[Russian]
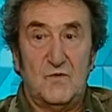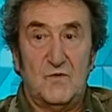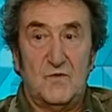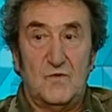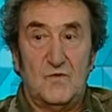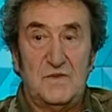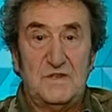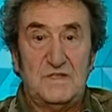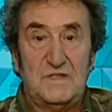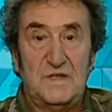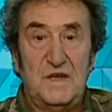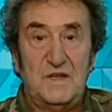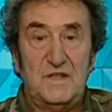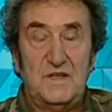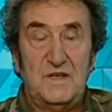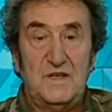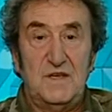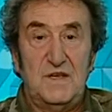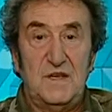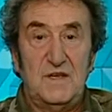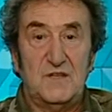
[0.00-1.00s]
Вы
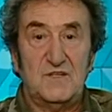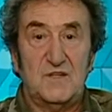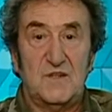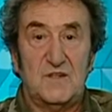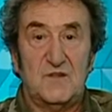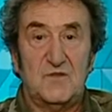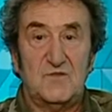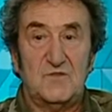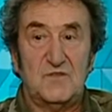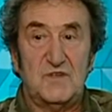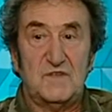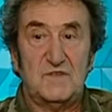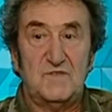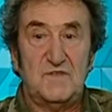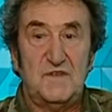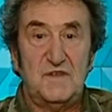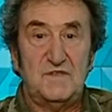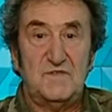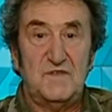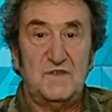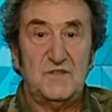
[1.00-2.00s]
знаете, я столкнулся со
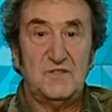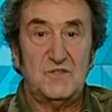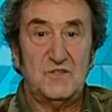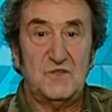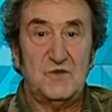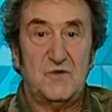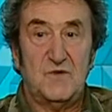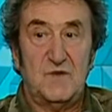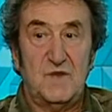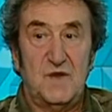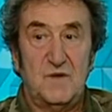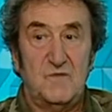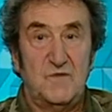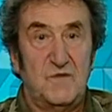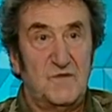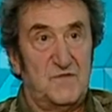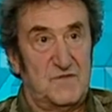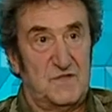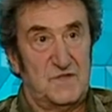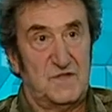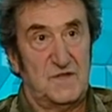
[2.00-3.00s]
своей известностью, когда я
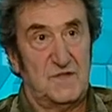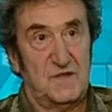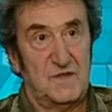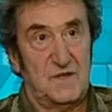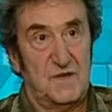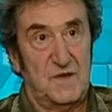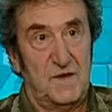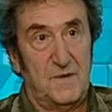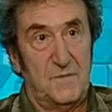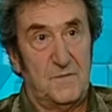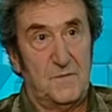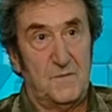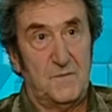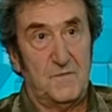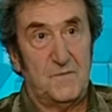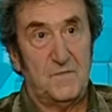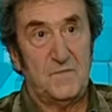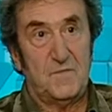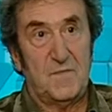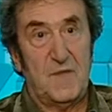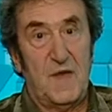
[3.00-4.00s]
был в ссылке.
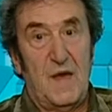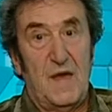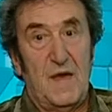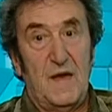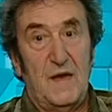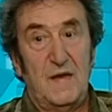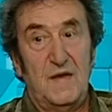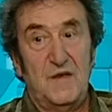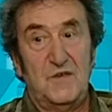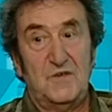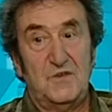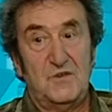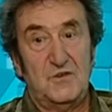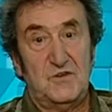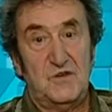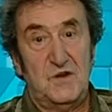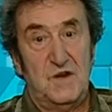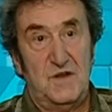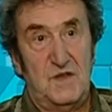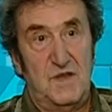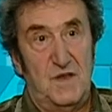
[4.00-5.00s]
И
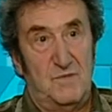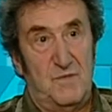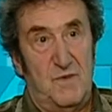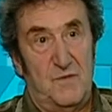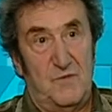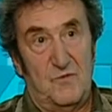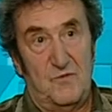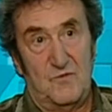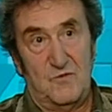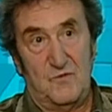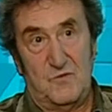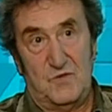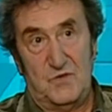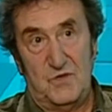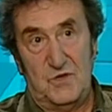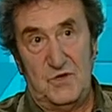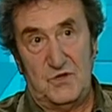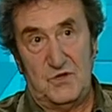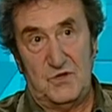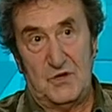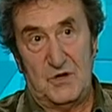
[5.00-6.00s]
совершенно не по поводу
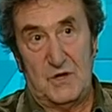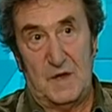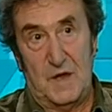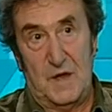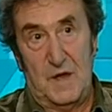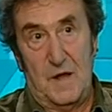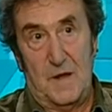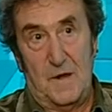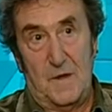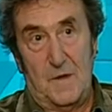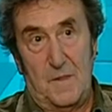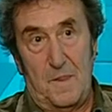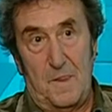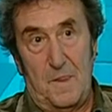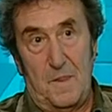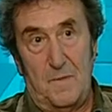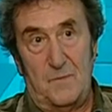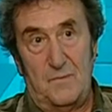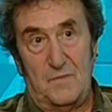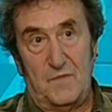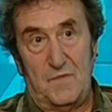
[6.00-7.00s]
книжек. Это
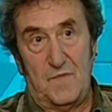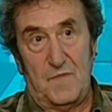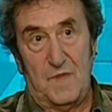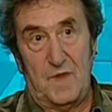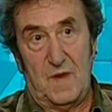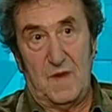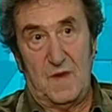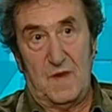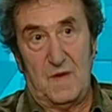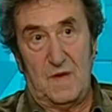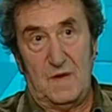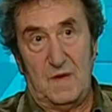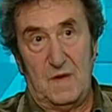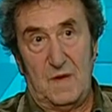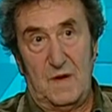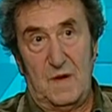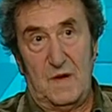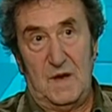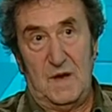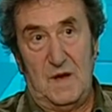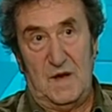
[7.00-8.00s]

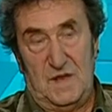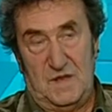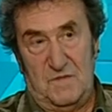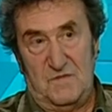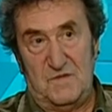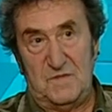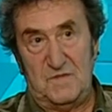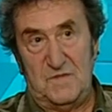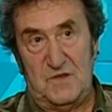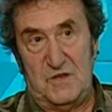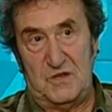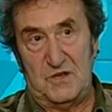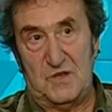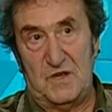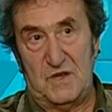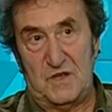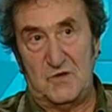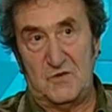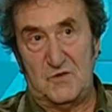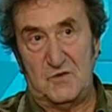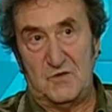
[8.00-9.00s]
79-80 год? Это 80-й
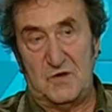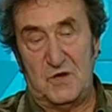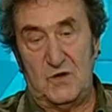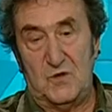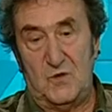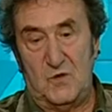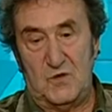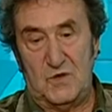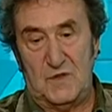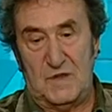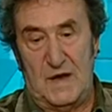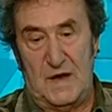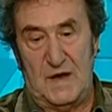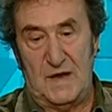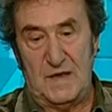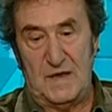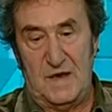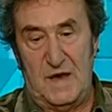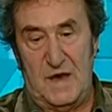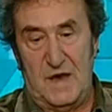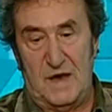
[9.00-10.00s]
80 уже год, да.
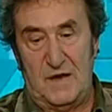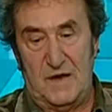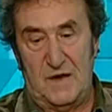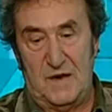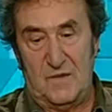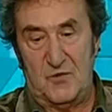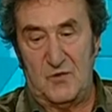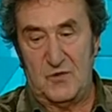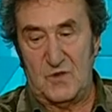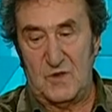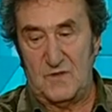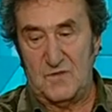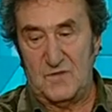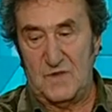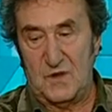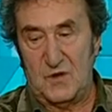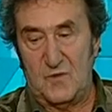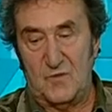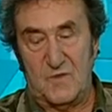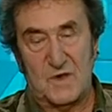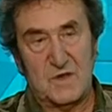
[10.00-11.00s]
Я работал в
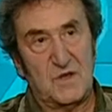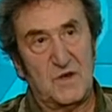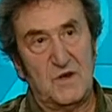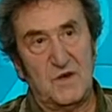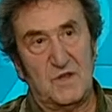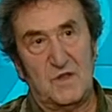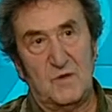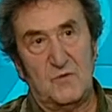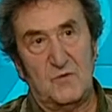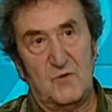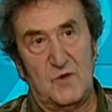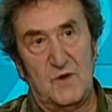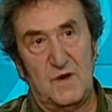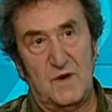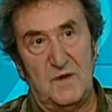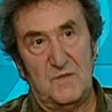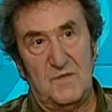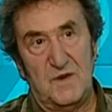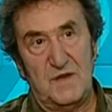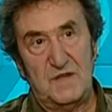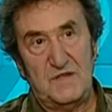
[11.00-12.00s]
таком открытом
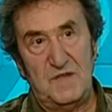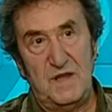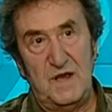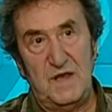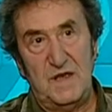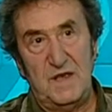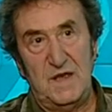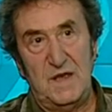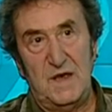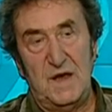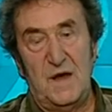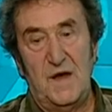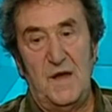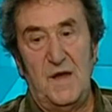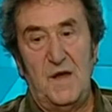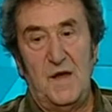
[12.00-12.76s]
угольном бассейне.